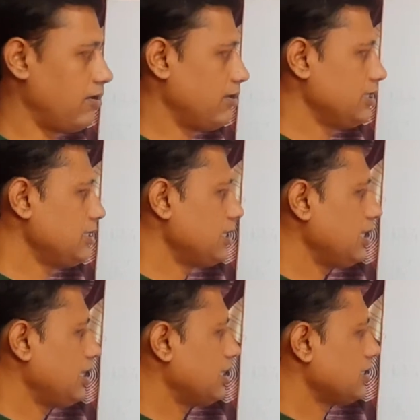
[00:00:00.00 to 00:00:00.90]
और इसी
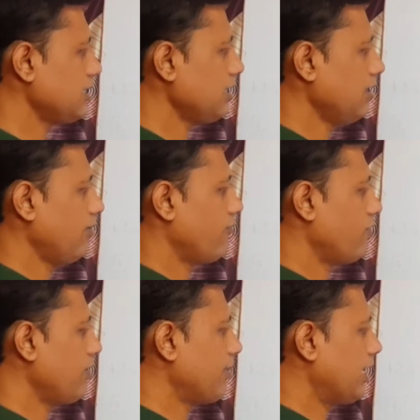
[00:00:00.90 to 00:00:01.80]
तरीके से
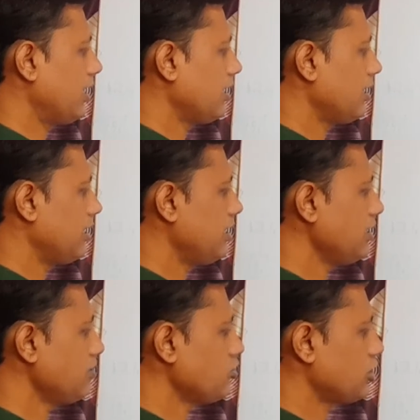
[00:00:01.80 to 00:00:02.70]
फिर मैंने
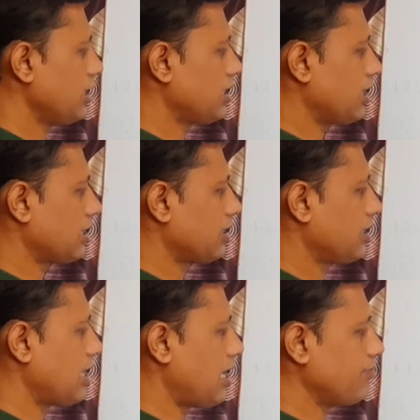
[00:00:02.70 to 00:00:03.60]
ये जो छः था
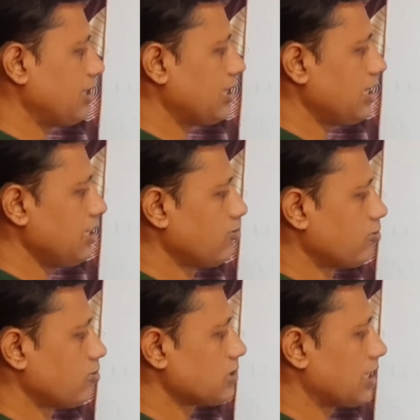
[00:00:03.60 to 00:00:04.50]
आप देख रहे हैं ये
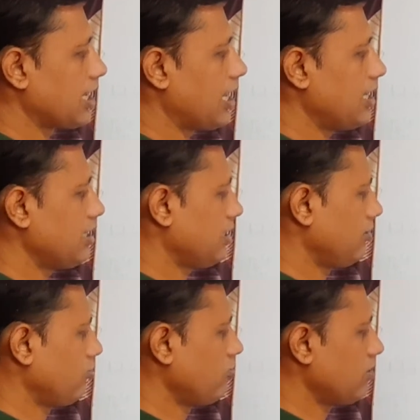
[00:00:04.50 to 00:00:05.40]
दोनों संख्याएं
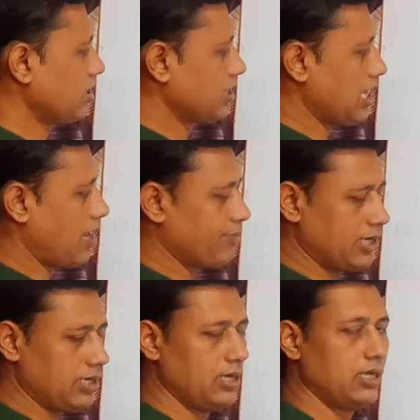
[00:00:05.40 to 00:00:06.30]
दोनों अंक यहाँ
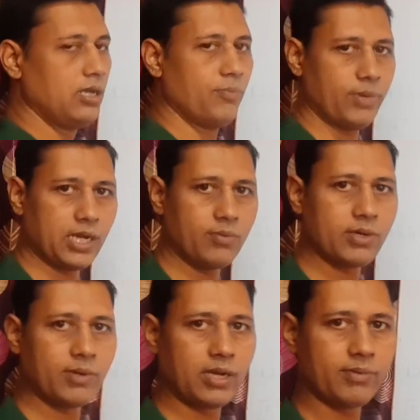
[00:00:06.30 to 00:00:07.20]
पर
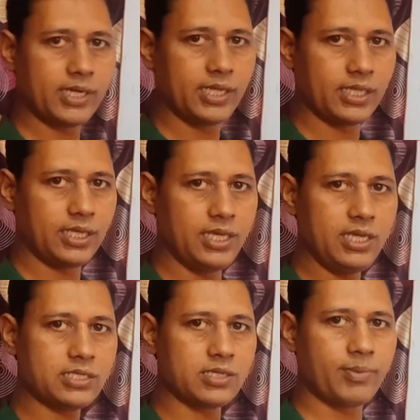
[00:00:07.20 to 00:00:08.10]
बराबर बराबर हैं
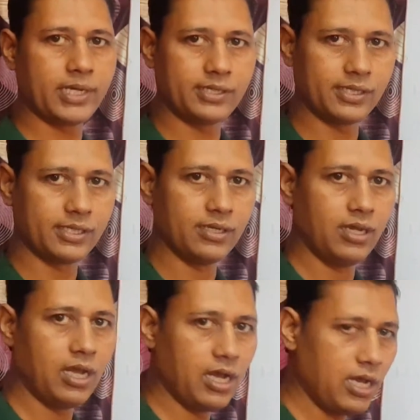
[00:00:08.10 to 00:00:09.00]
एक समान हैं
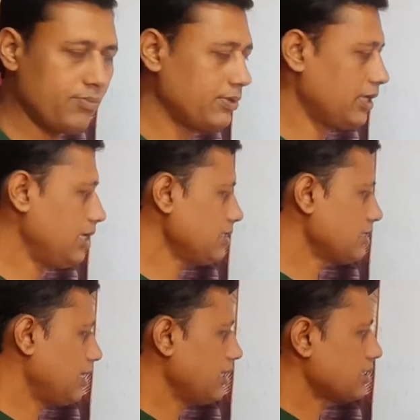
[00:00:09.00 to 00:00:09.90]
अब
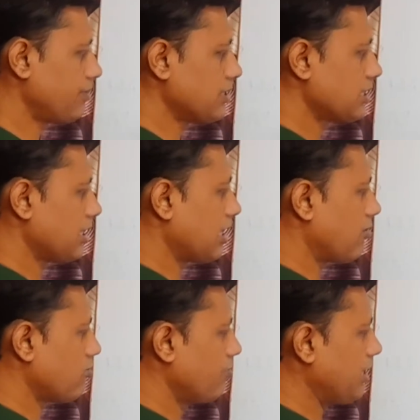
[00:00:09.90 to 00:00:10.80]
इस एक समान
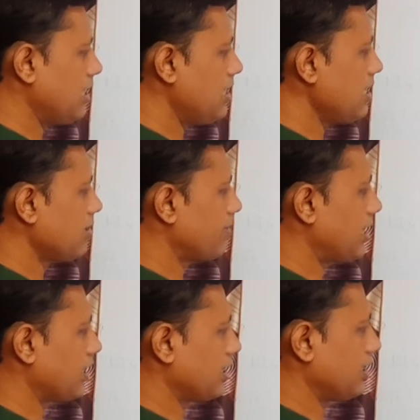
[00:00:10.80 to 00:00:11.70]
संख्याओं को मैं एक
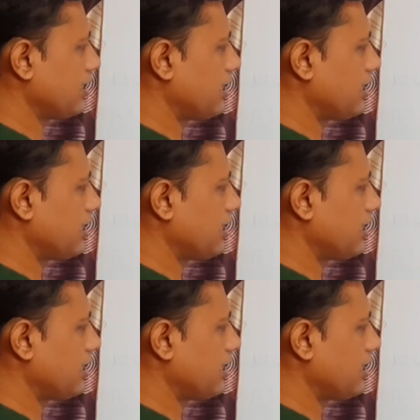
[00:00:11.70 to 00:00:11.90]
बढ़ा के